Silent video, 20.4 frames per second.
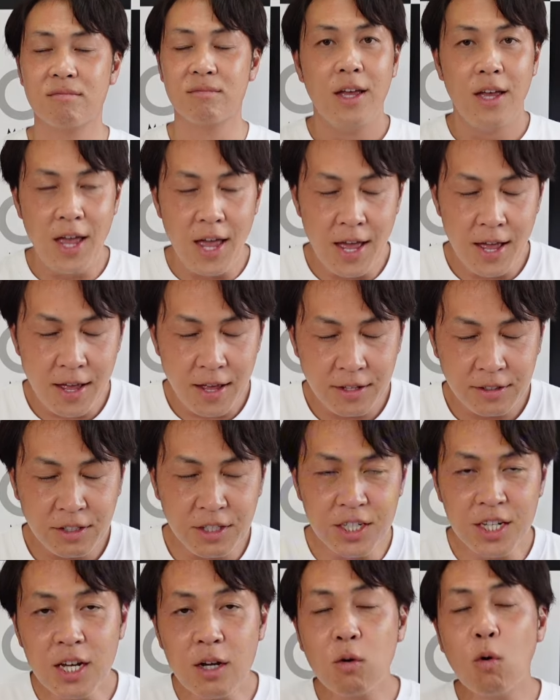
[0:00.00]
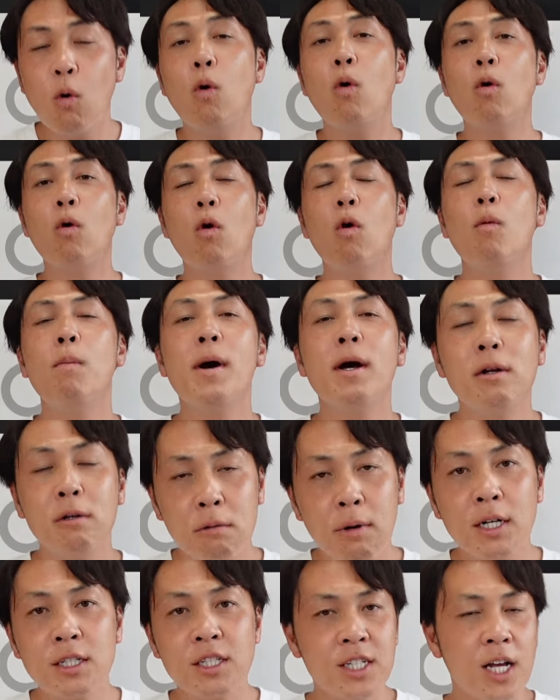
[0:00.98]
えー、G550
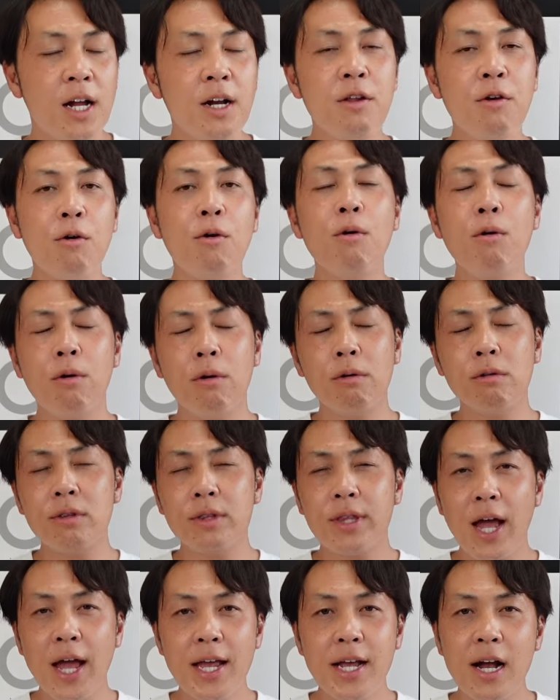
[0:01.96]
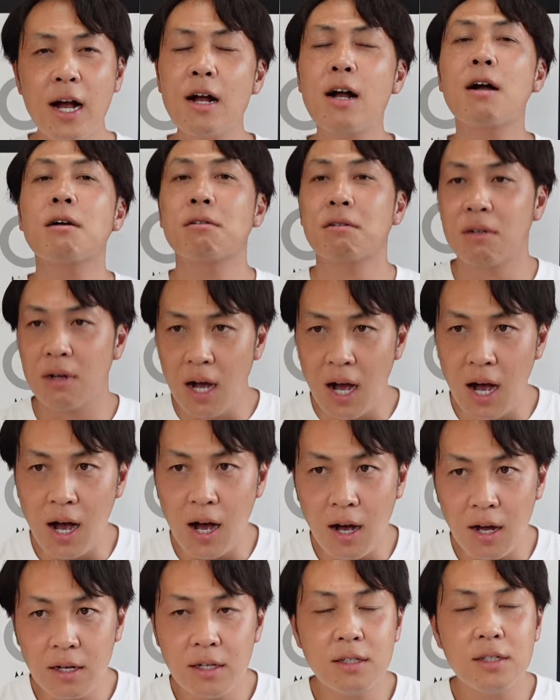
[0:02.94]
は車両本体価格
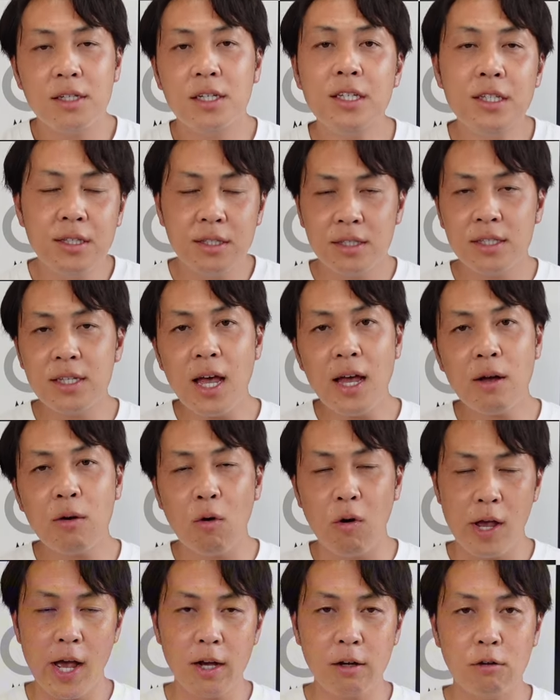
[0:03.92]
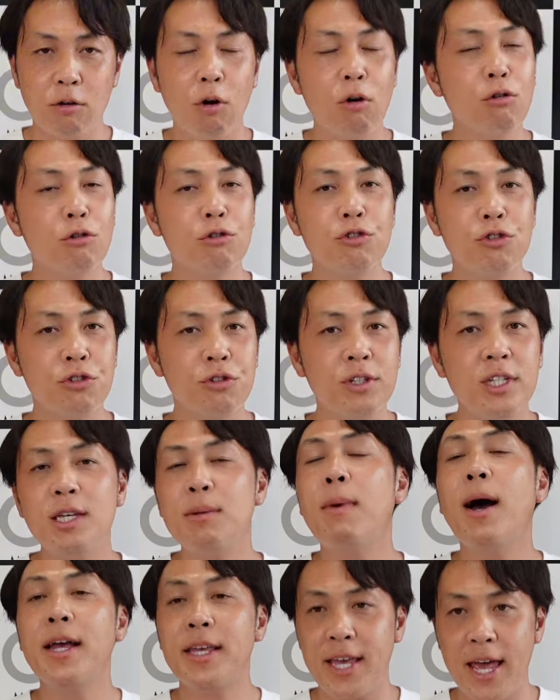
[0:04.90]
が
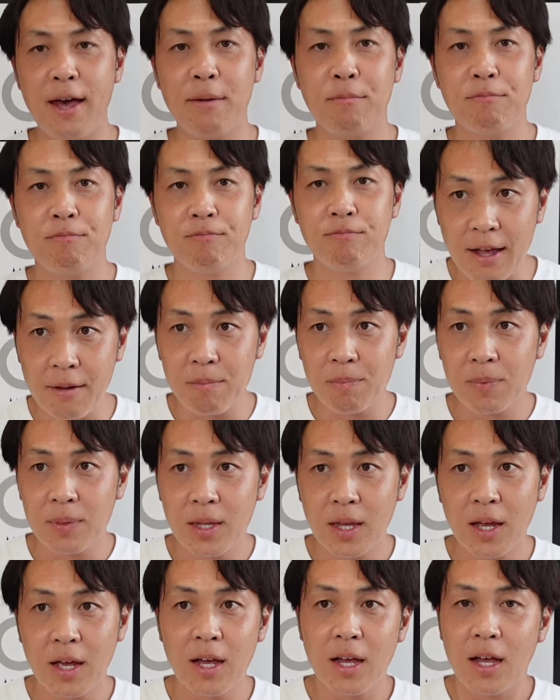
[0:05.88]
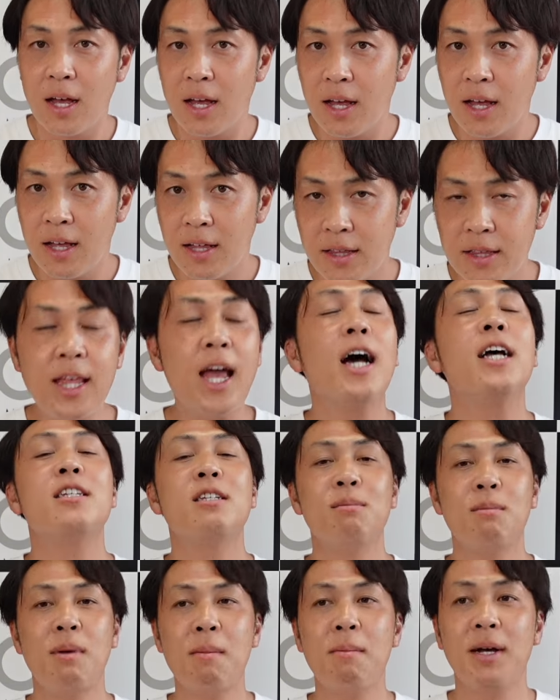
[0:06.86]
1562万円で
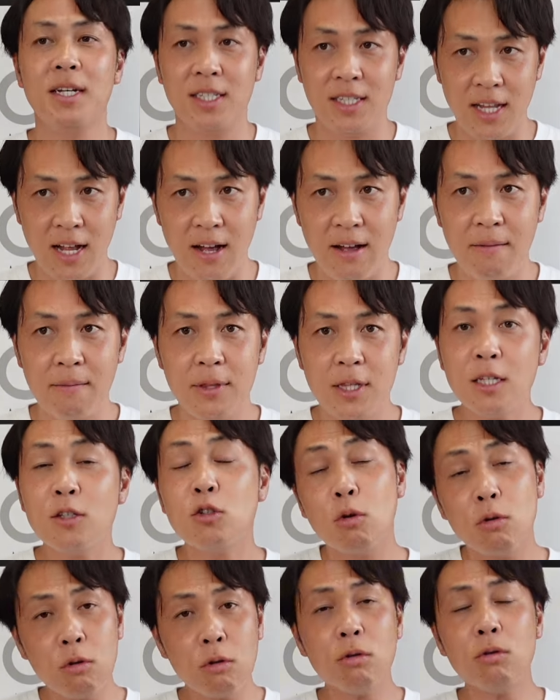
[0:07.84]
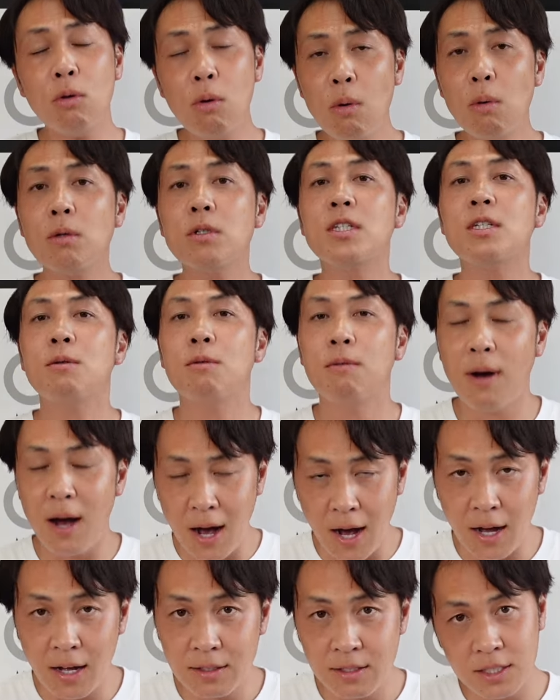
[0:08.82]
始めました。で、その当時
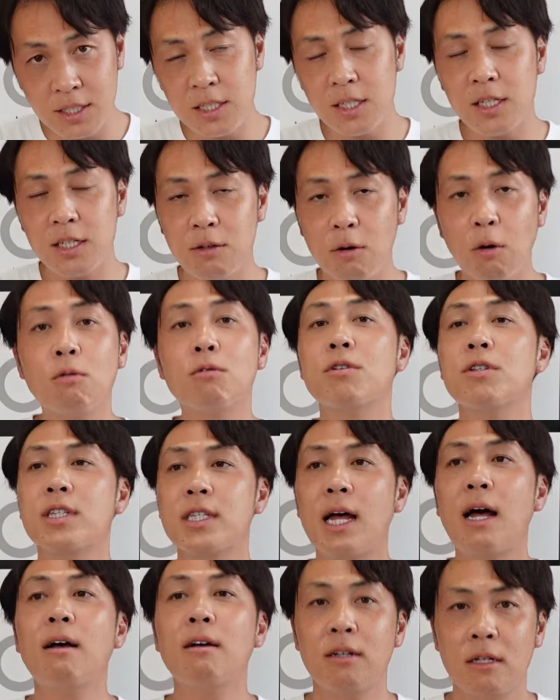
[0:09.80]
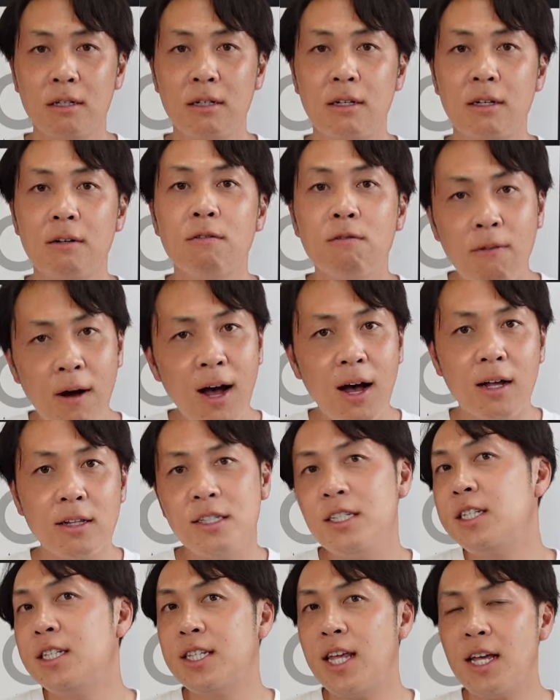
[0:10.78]
は G63 は
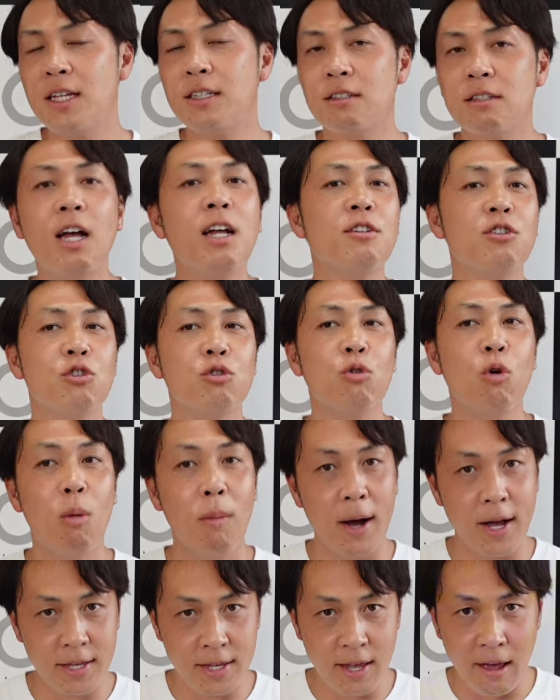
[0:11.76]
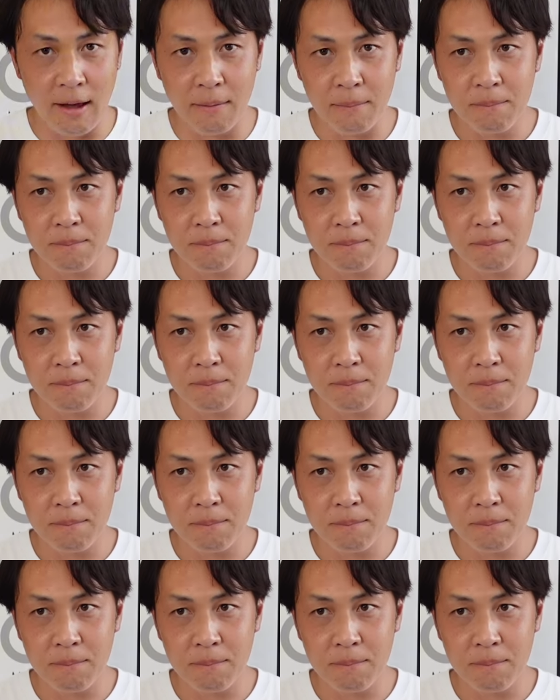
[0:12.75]
2035万円。